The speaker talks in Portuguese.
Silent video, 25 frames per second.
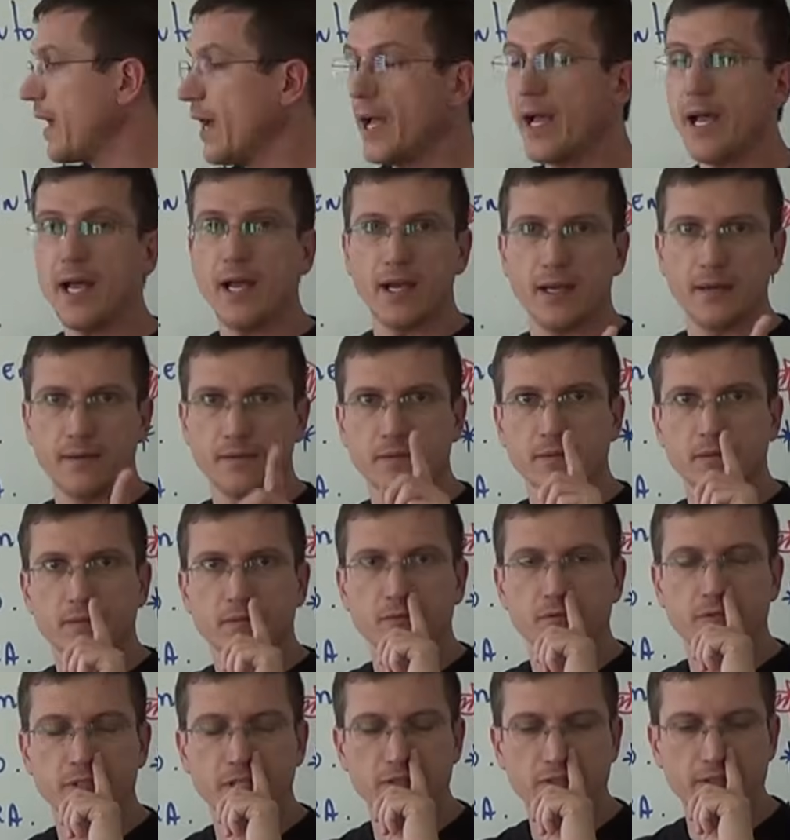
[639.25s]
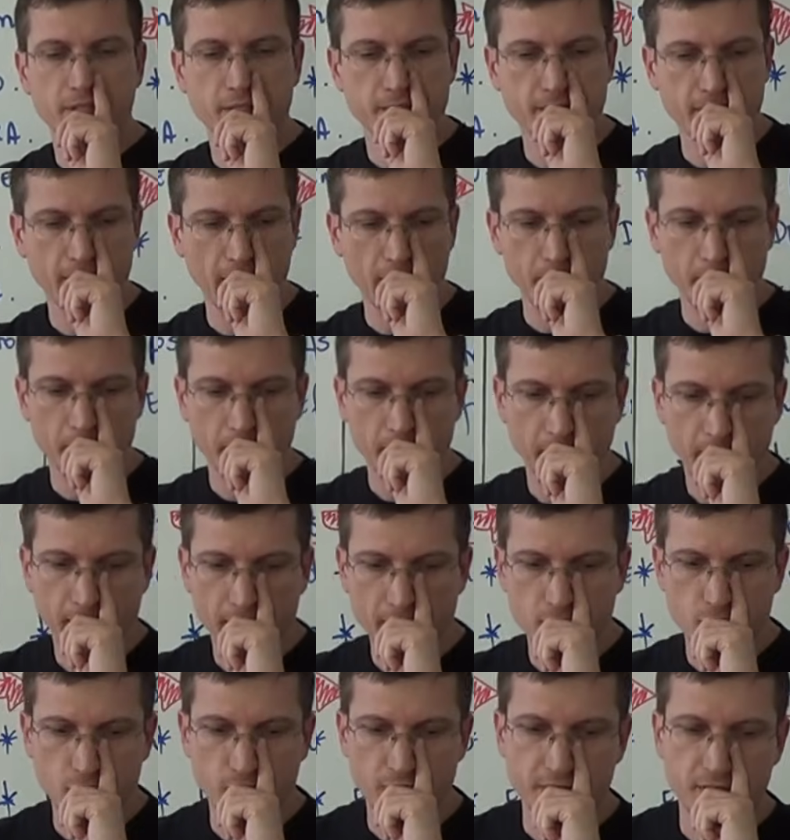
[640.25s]
Ah, não sei se você sabe,
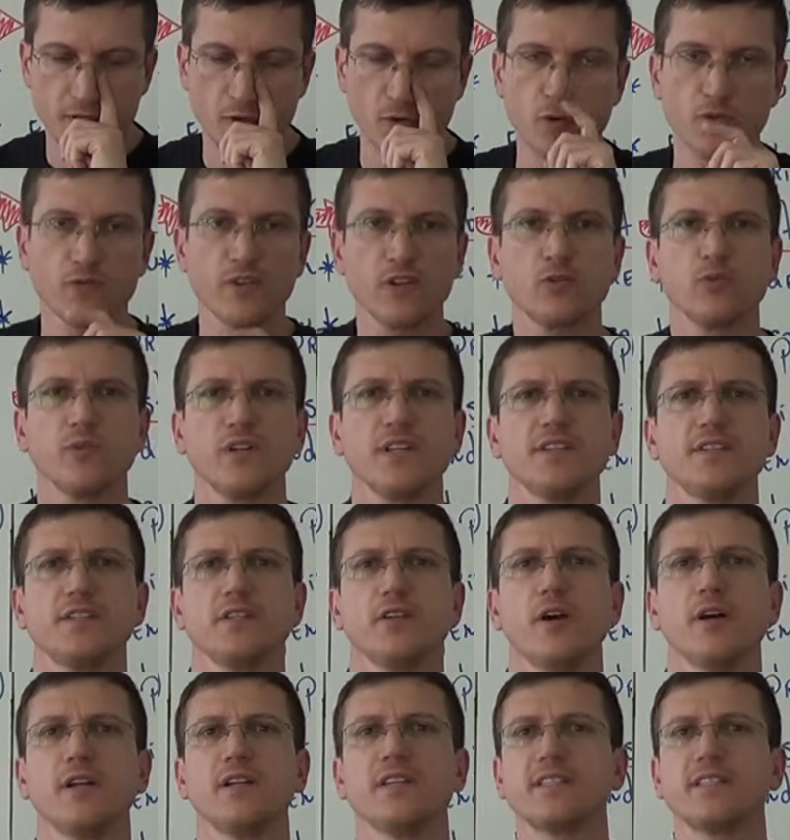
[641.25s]
eles conheciam a curvatura assim, ó.